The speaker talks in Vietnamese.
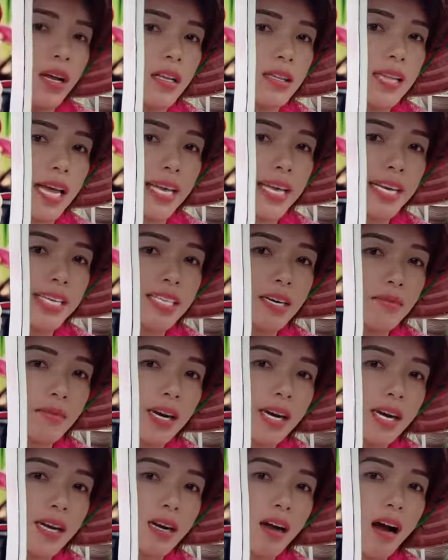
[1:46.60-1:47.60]
tại vì trong đây
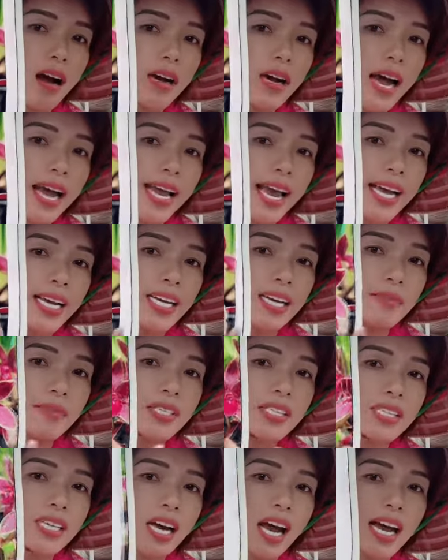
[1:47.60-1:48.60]
là có cây hết kim
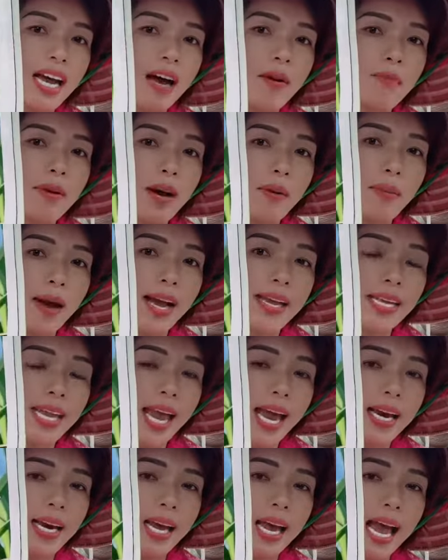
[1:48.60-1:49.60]
cương cây hồng ngọc hà
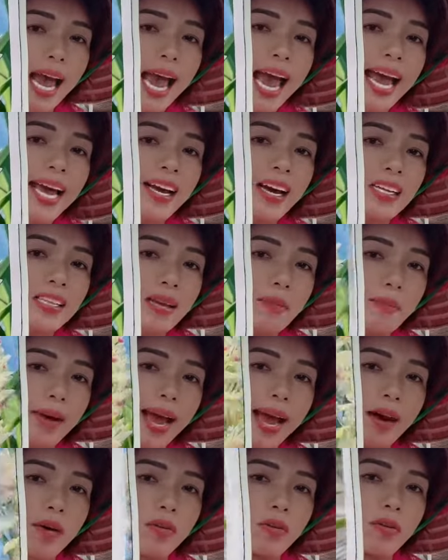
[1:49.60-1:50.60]
giang là hai cây tầm
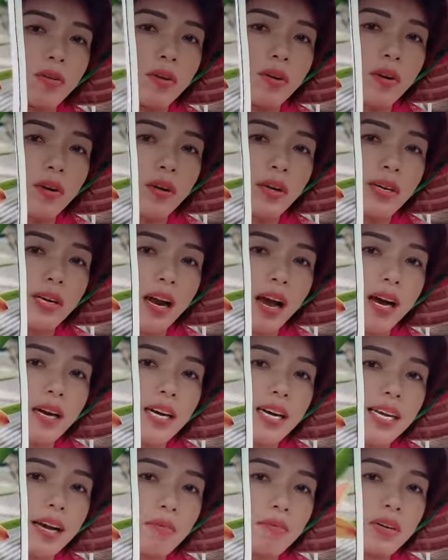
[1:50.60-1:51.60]
cao à, cây
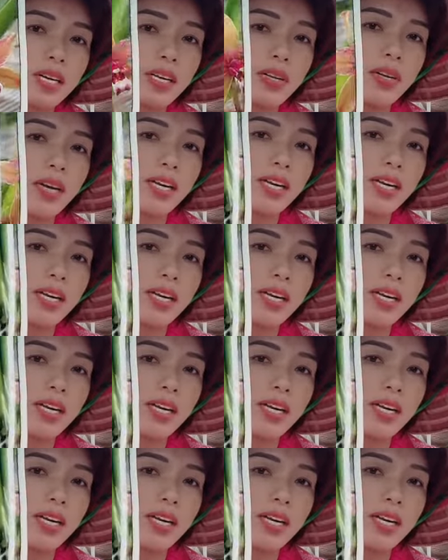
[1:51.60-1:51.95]
ngọc kỳ duyên